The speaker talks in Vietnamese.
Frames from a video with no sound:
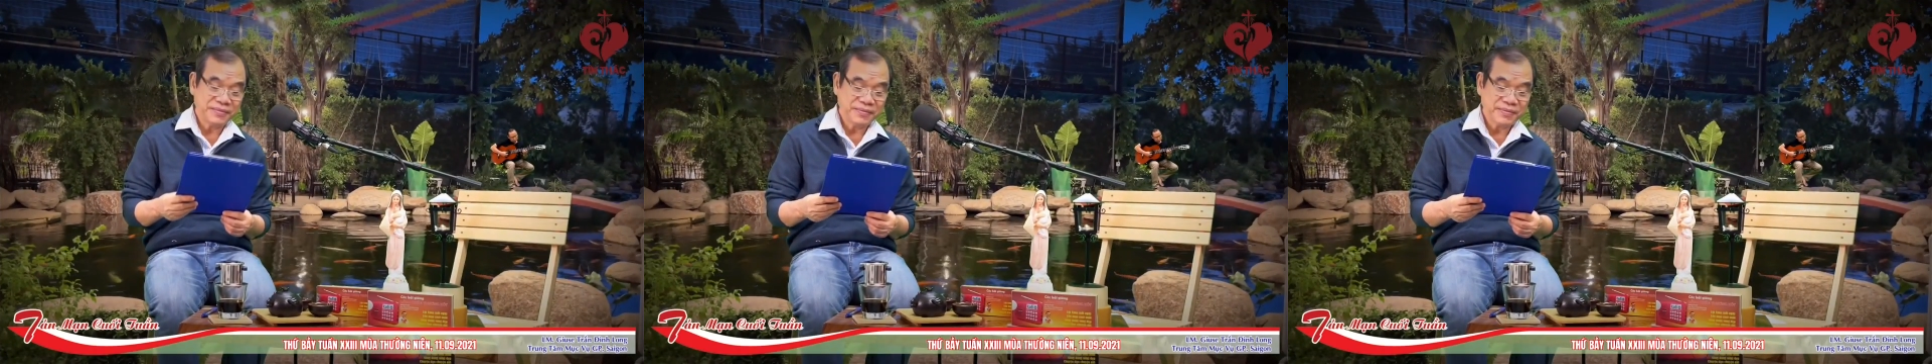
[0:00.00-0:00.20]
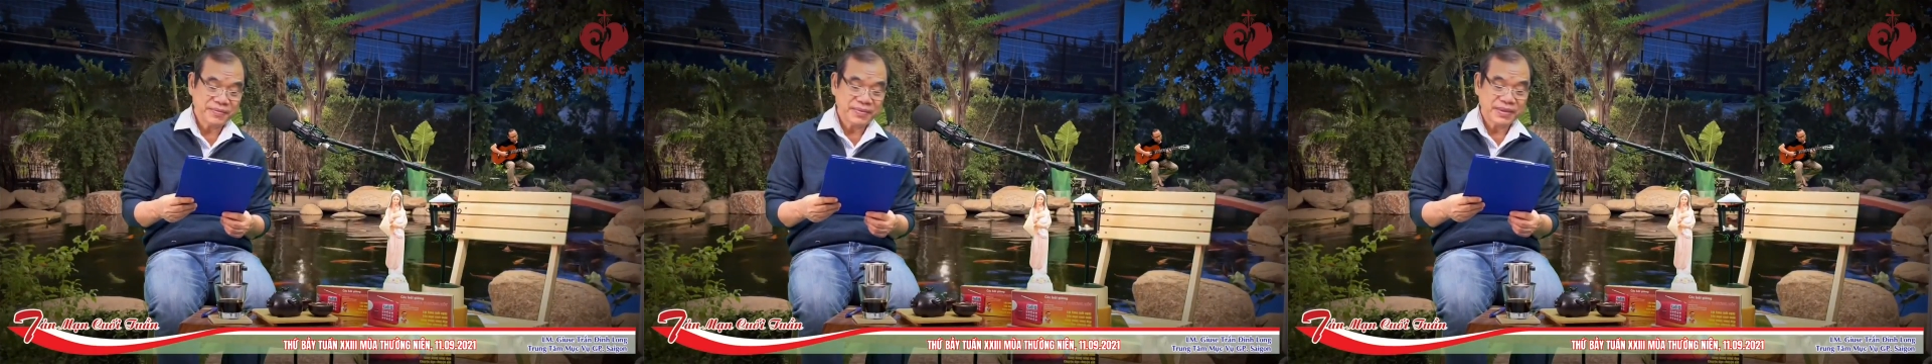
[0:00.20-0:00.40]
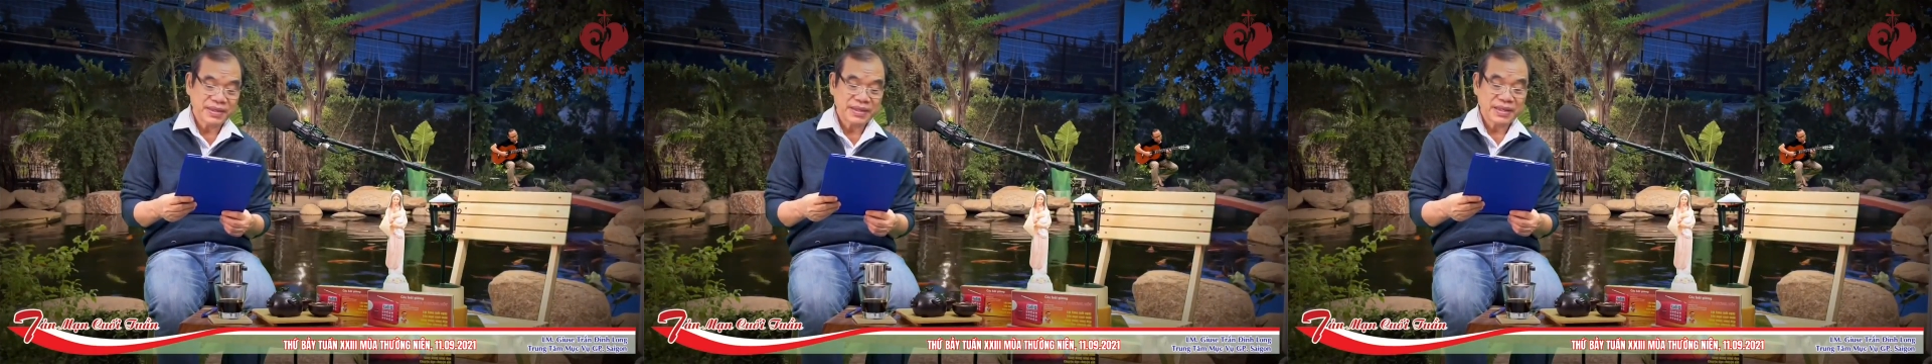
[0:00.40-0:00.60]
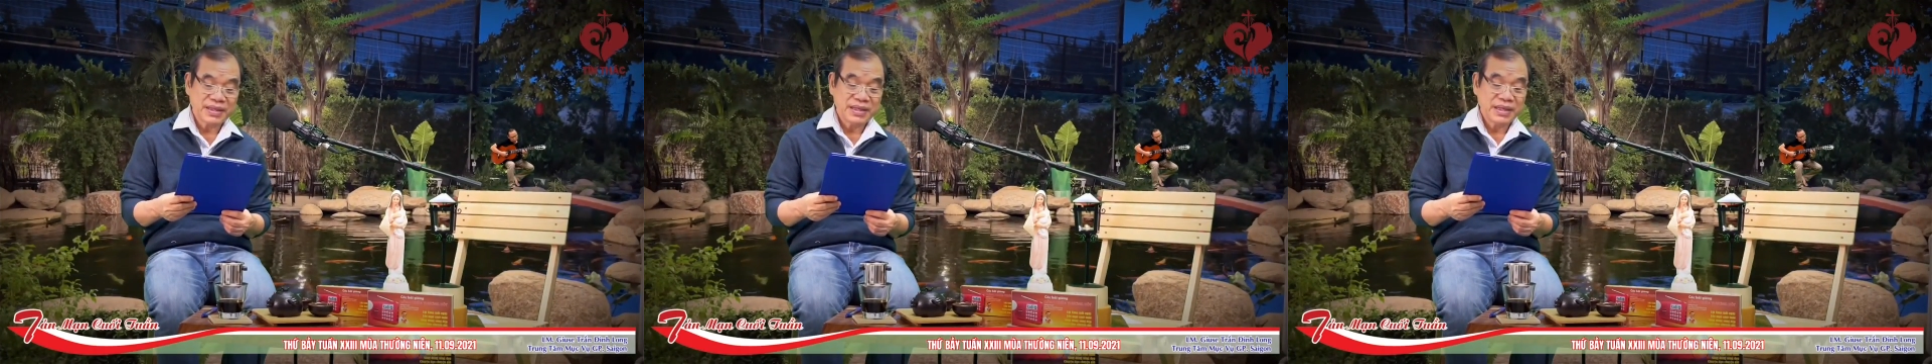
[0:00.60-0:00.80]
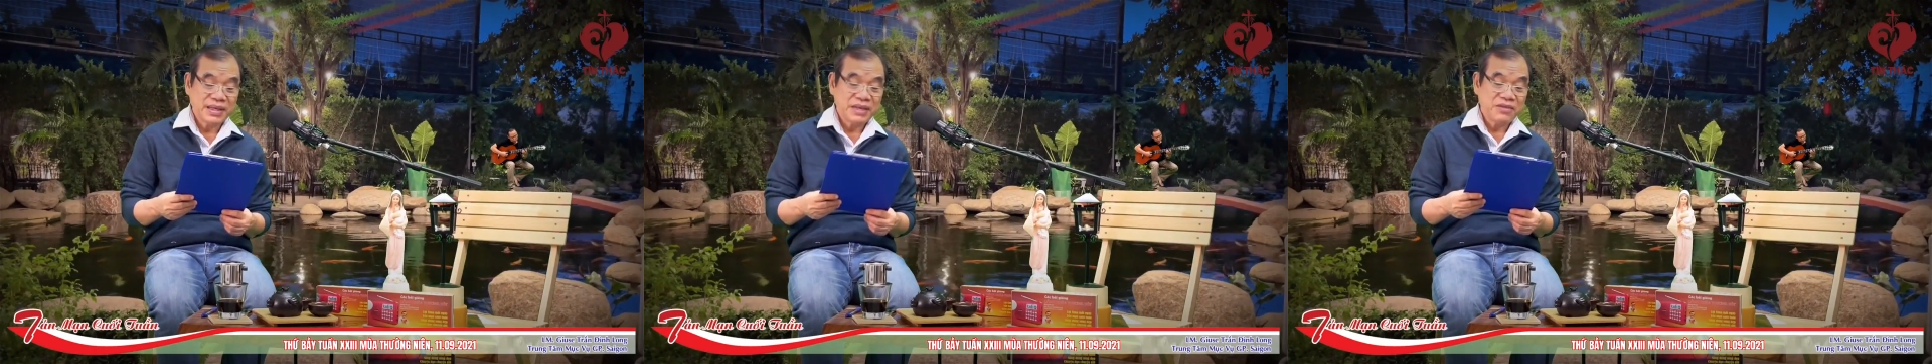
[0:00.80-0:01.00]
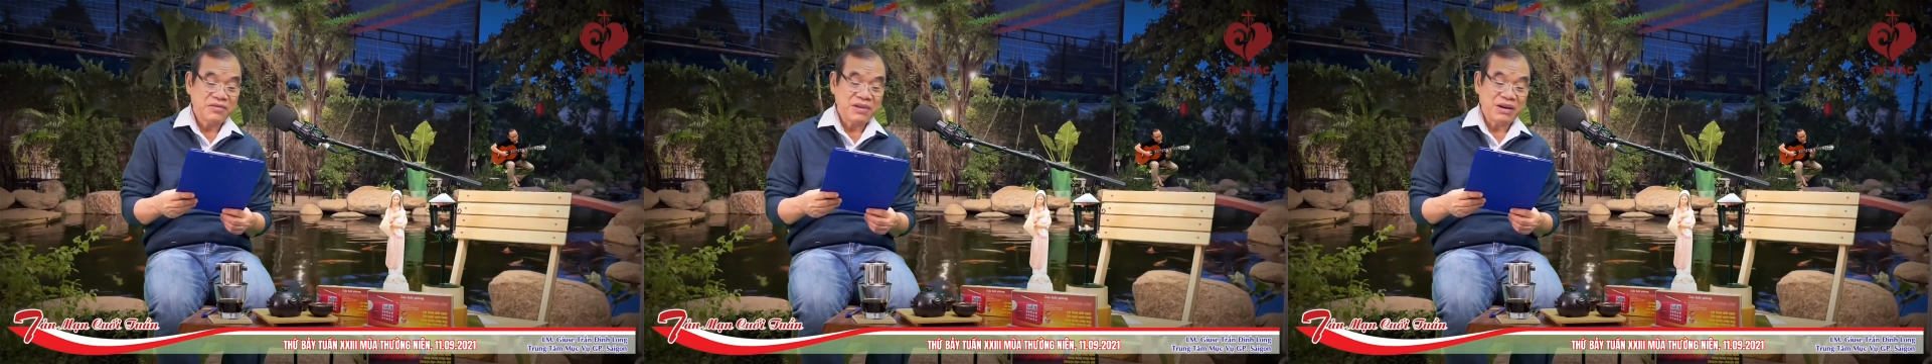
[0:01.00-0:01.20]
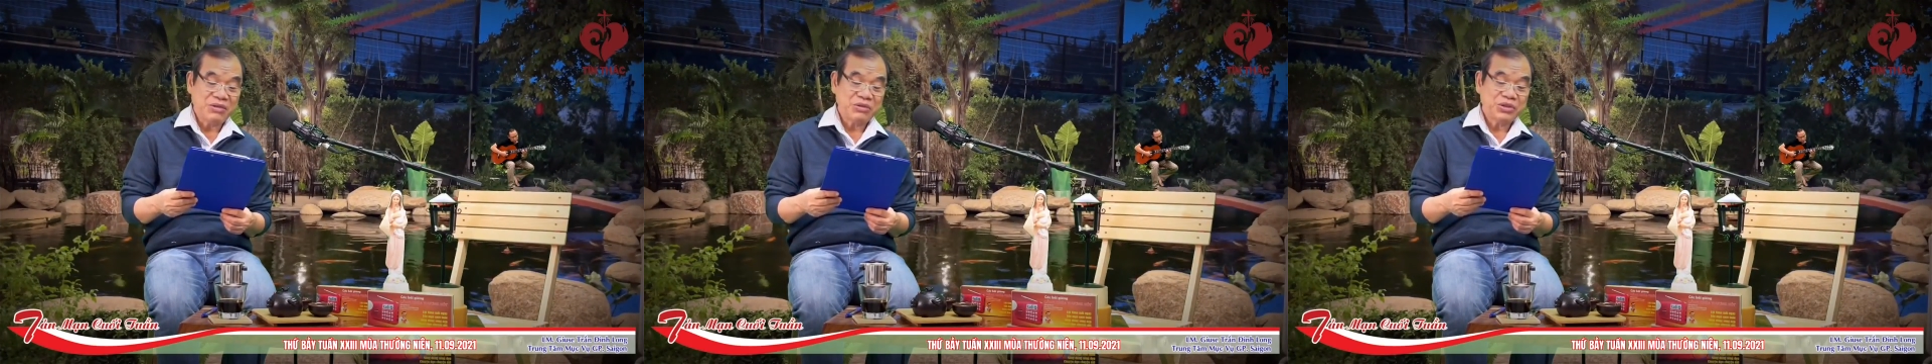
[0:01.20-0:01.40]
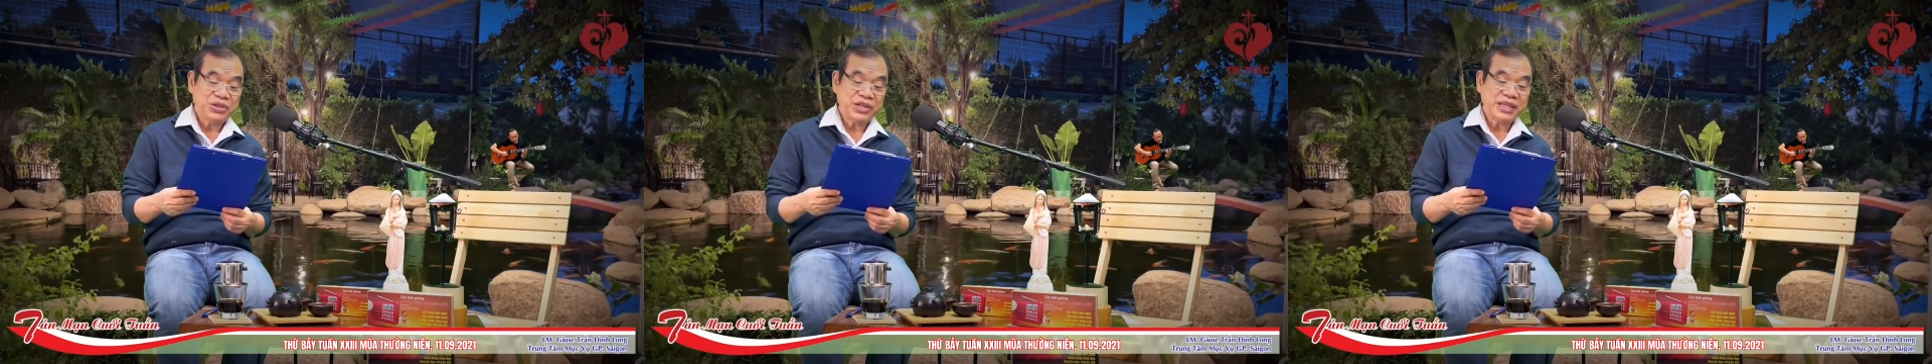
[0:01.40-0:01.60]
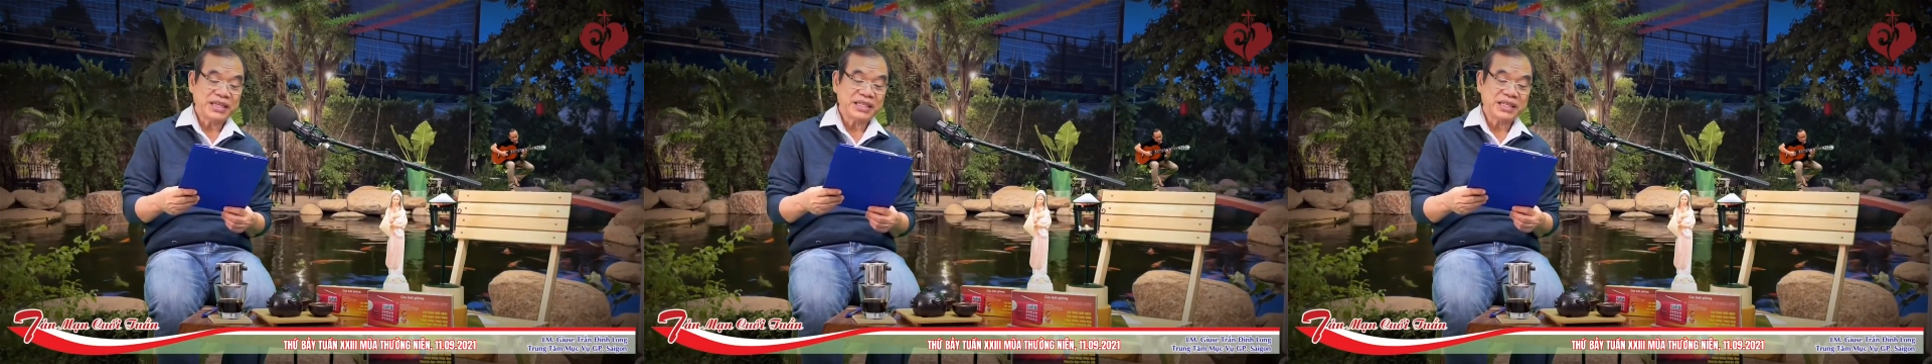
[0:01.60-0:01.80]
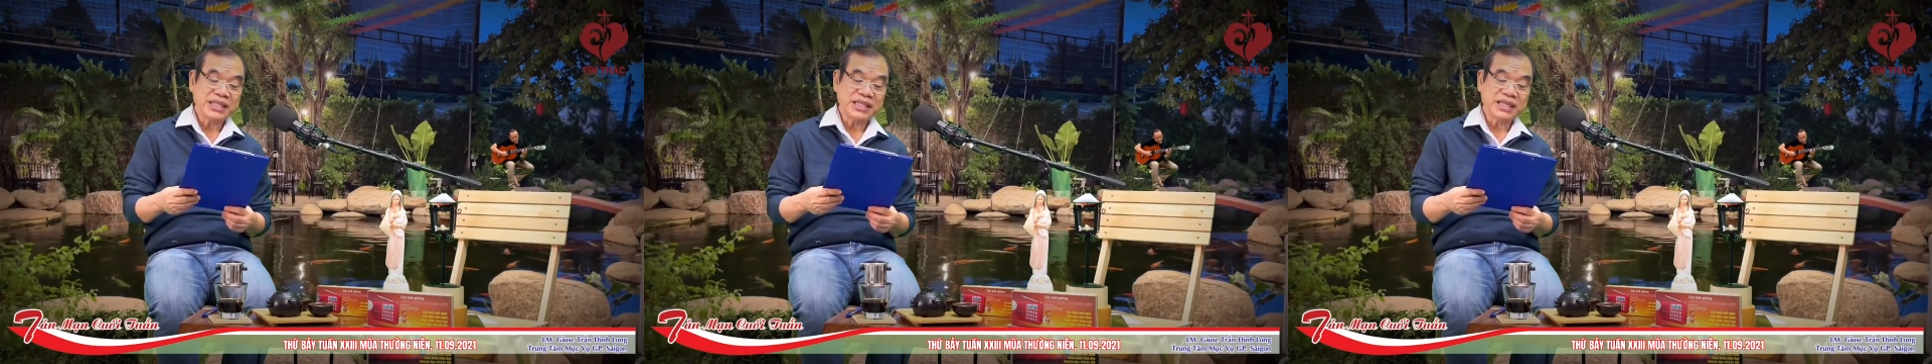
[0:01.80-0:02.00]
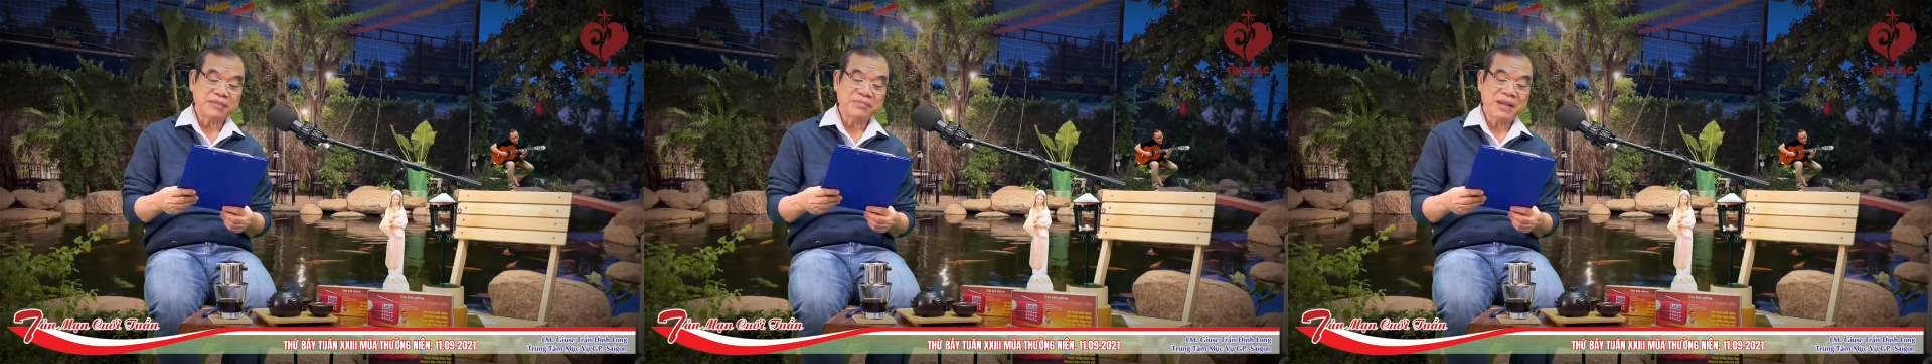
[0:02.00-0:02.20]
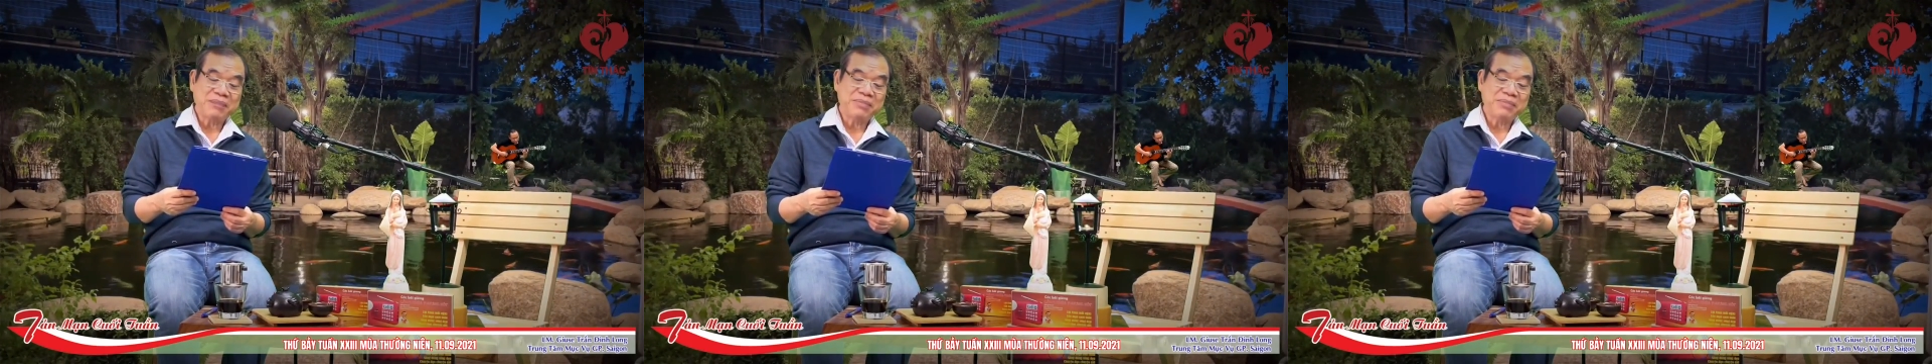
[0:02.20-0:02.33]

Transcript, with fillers: giáo. Con biết đến lòng thương xót